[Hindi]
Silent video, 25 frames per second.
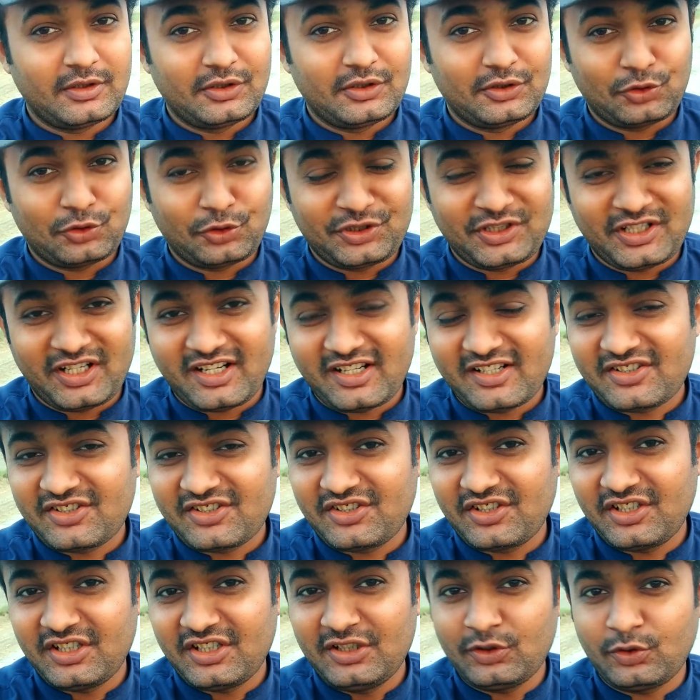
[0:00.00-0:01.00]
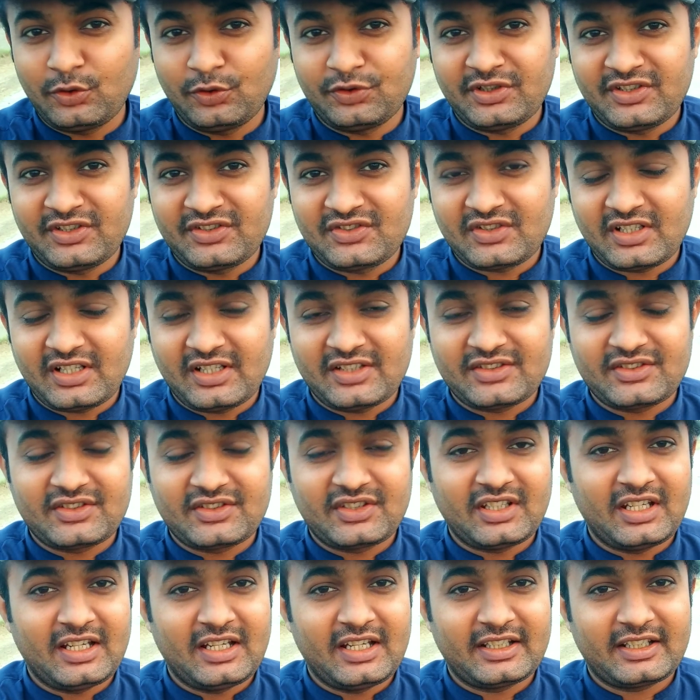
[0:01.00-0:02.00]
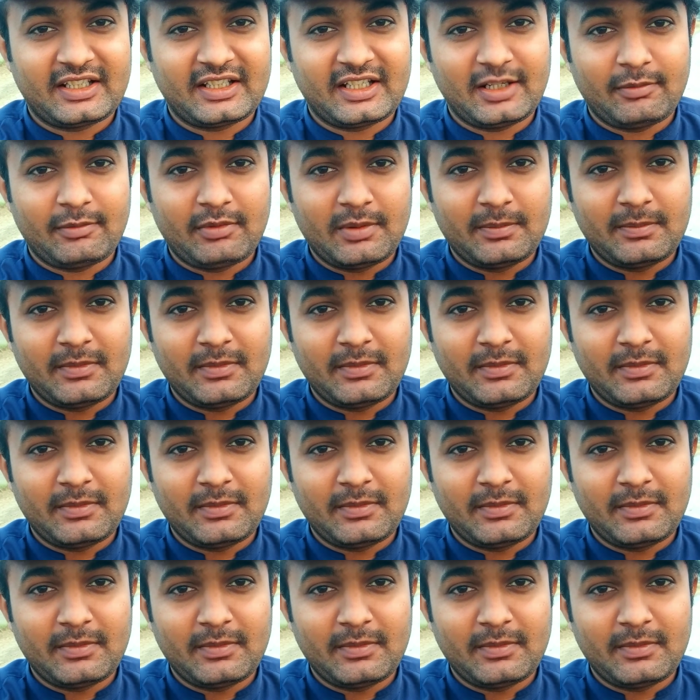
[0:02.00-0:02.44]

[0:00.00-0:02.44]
तो यार सीन कुछ इस तरह से है कि अभी